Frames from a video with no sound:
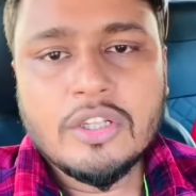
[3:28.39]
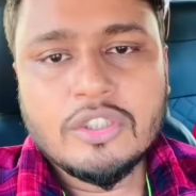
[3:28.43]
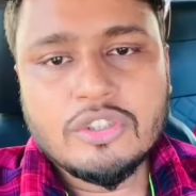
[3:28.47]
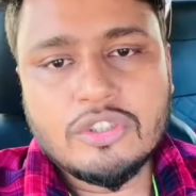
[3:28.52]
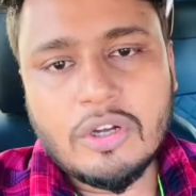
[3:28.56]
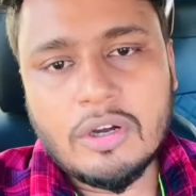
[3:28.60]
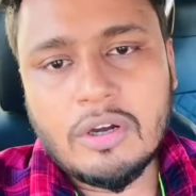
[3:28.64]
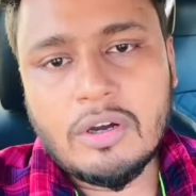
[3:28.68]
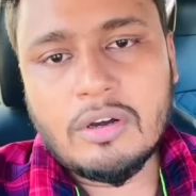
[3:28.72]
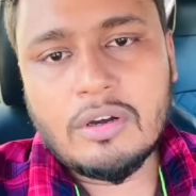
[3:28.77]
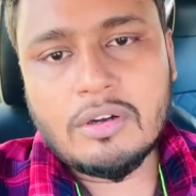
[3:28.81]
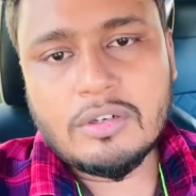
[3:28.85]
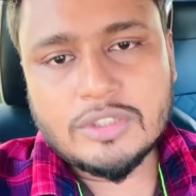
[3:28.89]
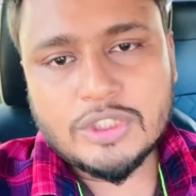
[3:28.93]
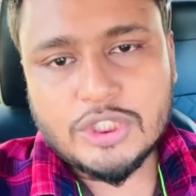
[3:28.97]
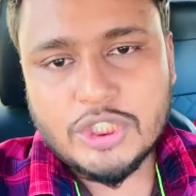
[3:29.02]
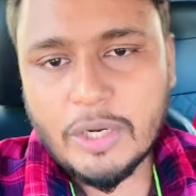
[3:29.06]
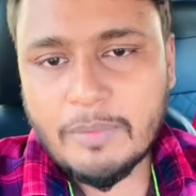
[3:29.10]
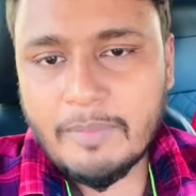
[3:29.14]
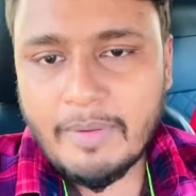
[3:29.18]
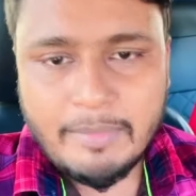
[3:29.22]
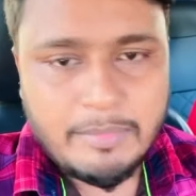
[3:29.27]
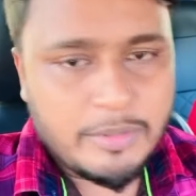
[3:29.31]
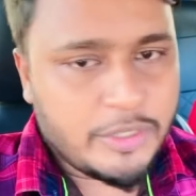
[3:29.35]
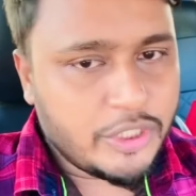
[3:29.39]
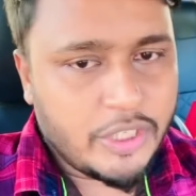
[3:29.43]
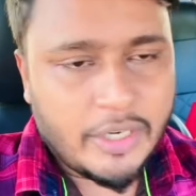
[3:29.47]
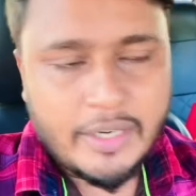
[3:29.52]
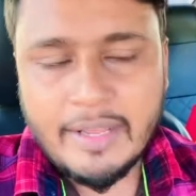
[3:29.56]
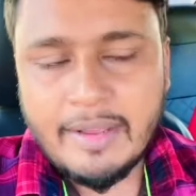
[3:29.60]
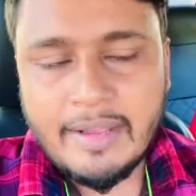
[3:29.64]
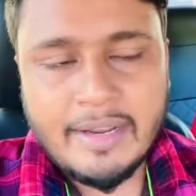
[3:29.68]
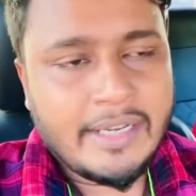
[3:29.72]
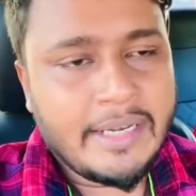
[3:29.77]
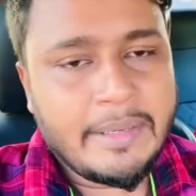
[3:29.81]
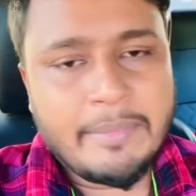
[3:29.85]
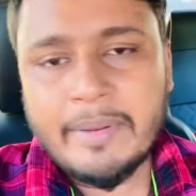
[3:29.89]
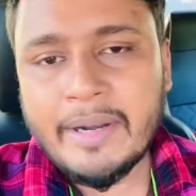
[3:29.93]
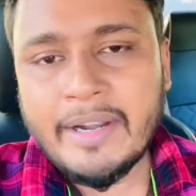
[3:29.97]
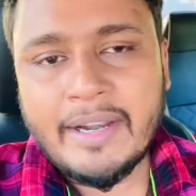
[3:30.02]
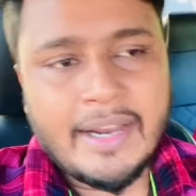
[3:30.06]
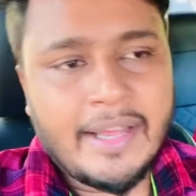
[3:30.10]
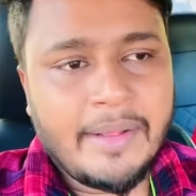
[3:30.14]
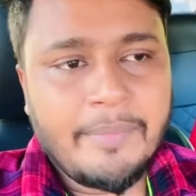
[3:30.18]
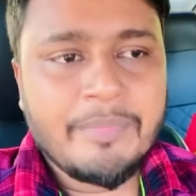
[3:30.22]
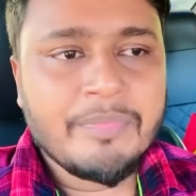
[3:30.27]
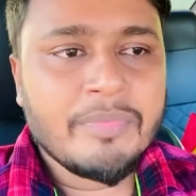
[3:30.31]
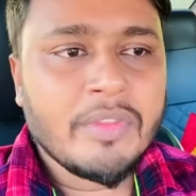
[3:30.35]
তো সবাই বিষয়টা নেবেন
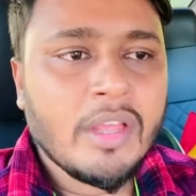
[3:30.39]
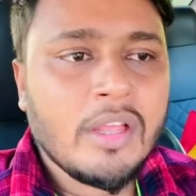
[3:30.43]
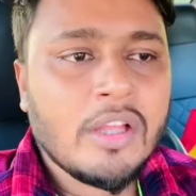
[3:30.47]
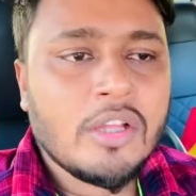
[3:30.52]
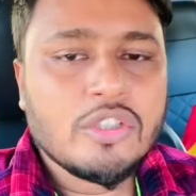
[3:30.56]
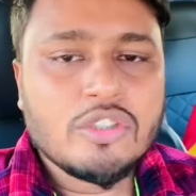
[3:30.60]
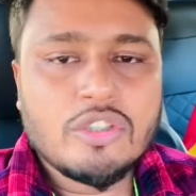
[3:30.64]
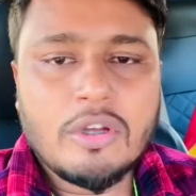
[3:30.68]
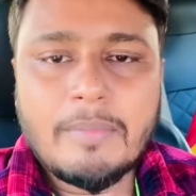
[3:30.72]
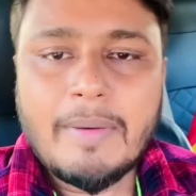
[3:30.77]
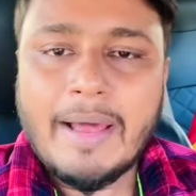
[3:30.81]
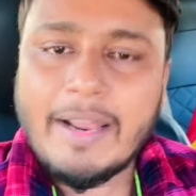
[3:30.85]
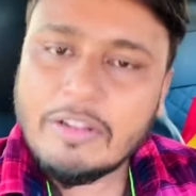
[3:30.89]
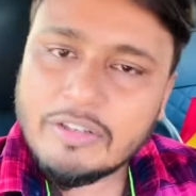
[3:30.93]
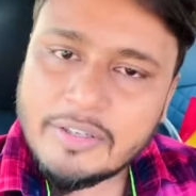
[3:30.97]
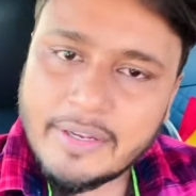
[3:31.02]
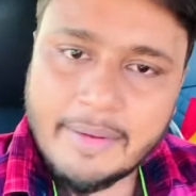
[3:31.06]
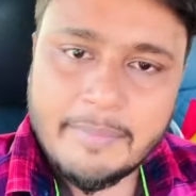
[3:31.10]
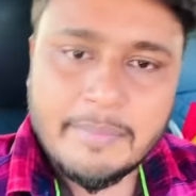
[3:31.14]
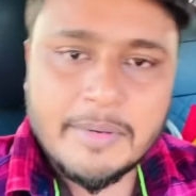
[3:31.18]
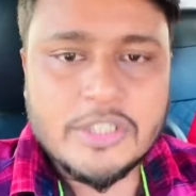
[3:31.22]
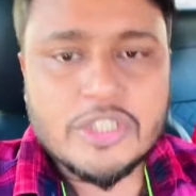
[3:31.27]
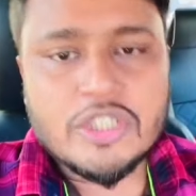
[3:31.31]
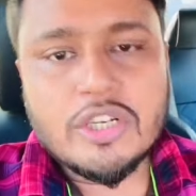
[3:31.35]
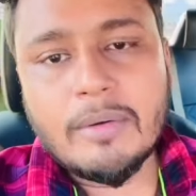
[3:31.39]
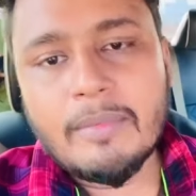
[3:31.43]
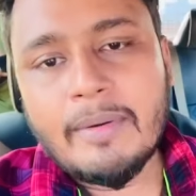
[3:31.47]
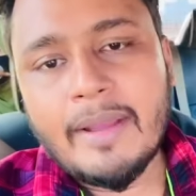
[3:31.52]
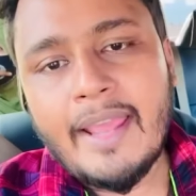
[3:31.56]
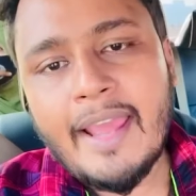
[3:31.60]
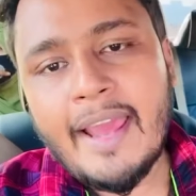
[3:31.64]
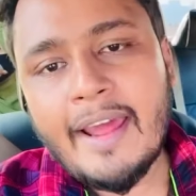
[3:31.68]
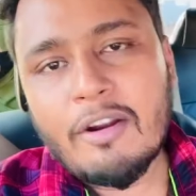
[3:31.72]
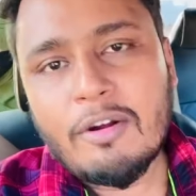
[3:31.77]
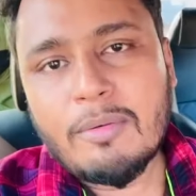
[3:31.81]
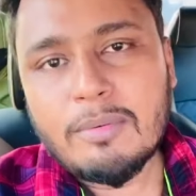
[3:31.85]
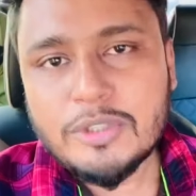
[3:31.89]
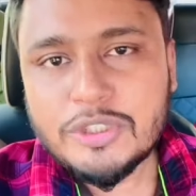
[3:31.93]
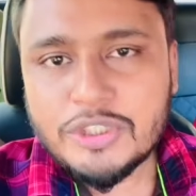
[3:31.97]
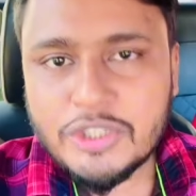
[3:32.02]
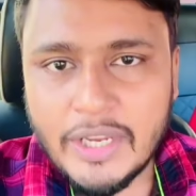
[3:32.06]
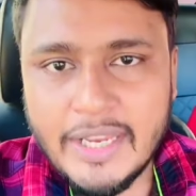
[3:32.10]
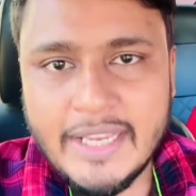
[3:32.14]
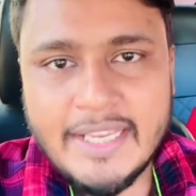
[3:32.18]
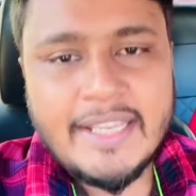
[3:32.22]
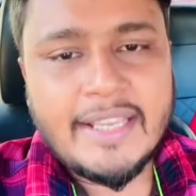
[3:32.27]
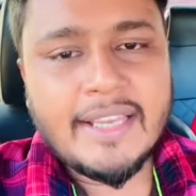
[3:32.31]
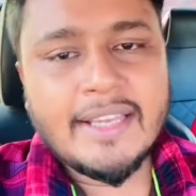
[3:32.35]
না তো ভালো থাকবেন সবাই আর
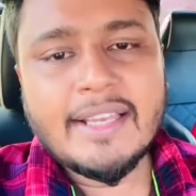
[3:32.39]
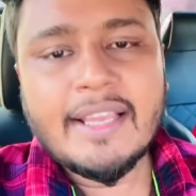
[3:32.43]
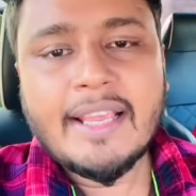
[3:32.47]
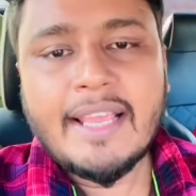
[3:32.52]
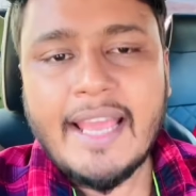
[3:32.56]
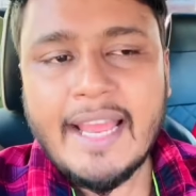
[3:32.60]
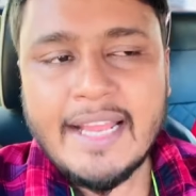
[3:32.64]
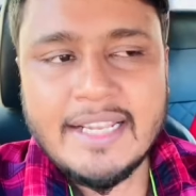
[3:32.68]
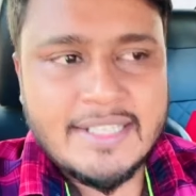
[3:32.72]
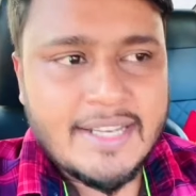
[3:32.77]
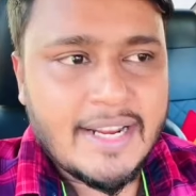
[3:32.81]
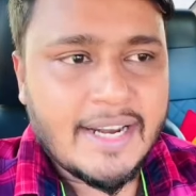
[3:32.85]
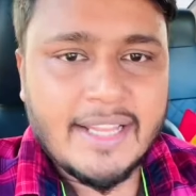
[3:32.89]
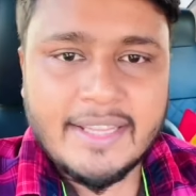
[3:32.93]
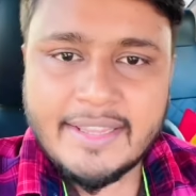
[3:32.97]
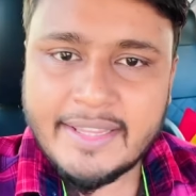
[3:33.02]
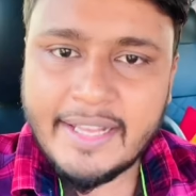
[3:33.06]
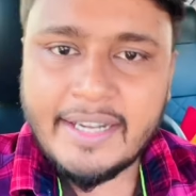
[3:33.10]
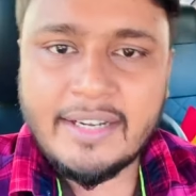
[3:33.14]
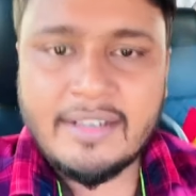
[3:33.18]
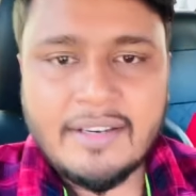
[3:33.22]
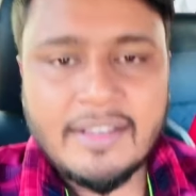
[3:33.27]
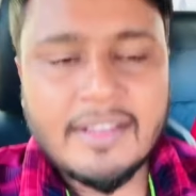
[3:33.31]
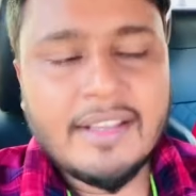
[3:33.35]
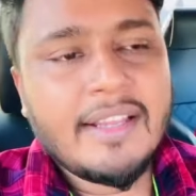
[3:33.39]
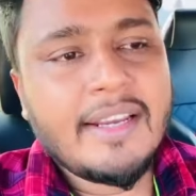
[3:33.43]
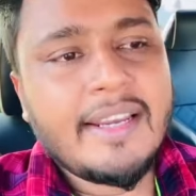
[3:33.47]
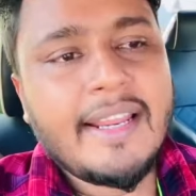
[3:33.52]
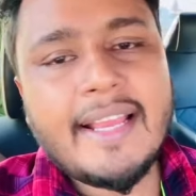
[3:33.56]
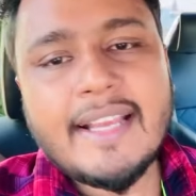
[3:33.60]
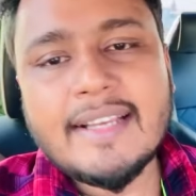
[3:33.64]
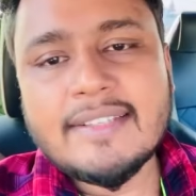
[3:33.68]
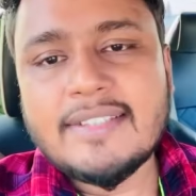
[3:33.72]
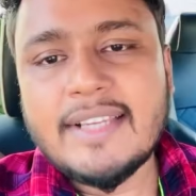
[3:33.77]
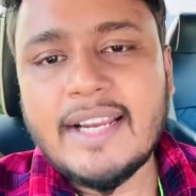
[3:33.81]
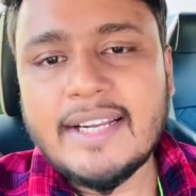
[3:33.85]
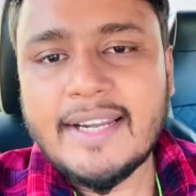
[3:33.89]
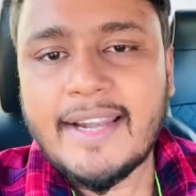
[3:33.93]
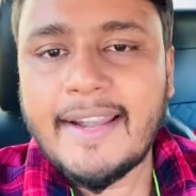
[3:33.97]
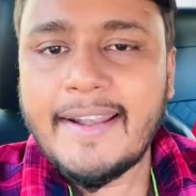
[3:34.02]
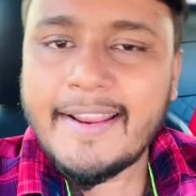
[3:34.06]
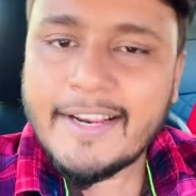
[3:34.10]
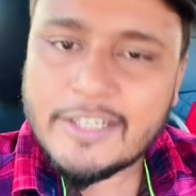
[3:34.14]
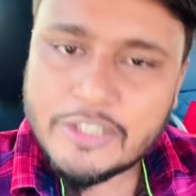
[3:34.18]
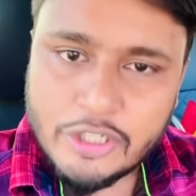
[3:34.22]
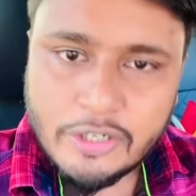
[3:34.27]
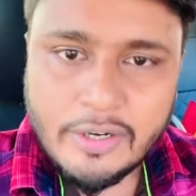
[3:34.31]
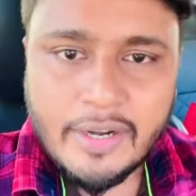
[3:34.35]
অবশ্যই জ্ঞান যারা দেন ঠিক আছে একটা
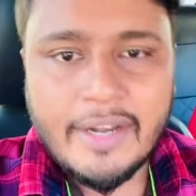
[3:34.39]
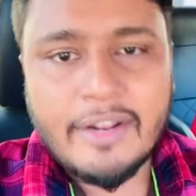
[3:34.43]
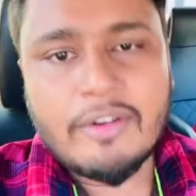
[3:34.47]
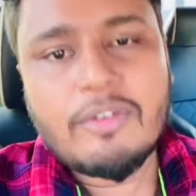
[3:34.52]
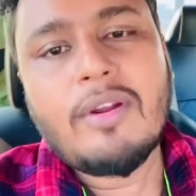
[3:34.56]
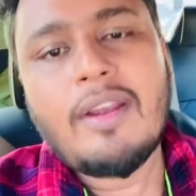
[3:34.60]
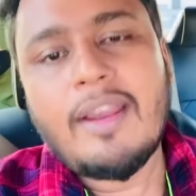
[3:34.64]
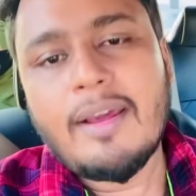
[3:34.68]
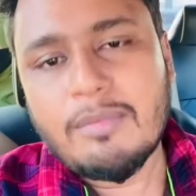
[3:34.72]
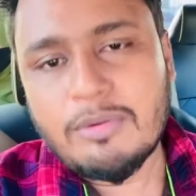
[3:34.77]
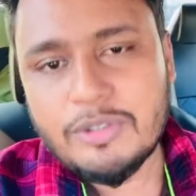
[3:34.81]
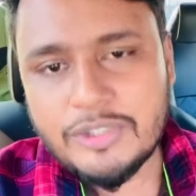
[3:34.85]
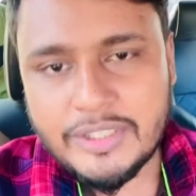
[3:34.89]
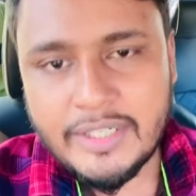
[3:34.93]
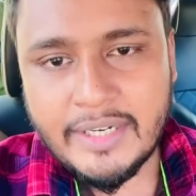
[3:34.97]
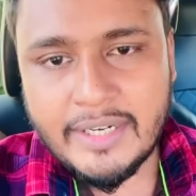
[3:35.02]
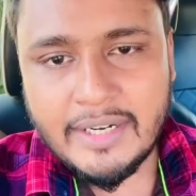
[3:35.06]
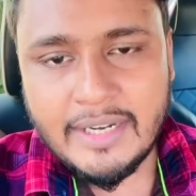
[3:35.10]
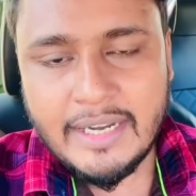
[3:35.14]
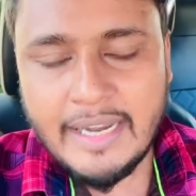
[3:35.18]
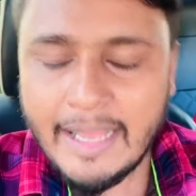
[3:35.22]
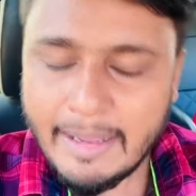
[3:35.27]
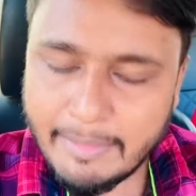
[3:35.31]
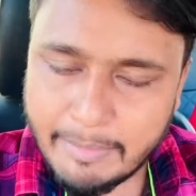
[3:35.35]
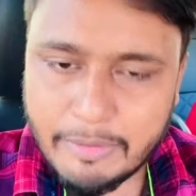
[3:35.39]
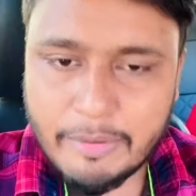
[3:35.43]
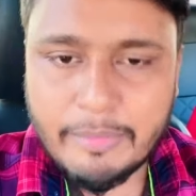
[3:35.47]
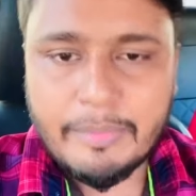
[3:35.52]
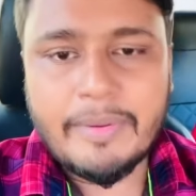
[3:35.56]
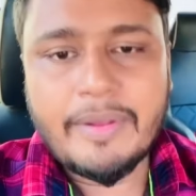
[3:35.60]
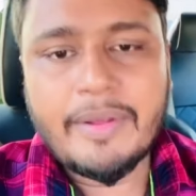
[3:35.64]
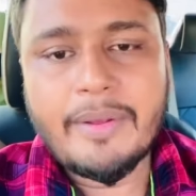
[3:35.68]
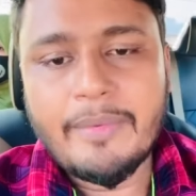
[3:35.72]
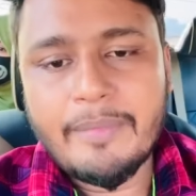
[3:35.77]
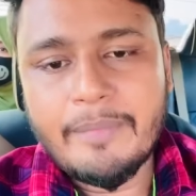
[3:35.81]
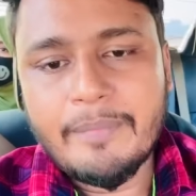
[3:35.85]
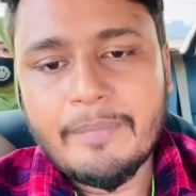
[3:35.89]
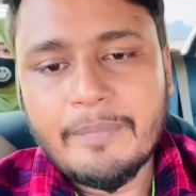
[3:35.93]
ডিকশনারি খুলে বসেন লাভ হবে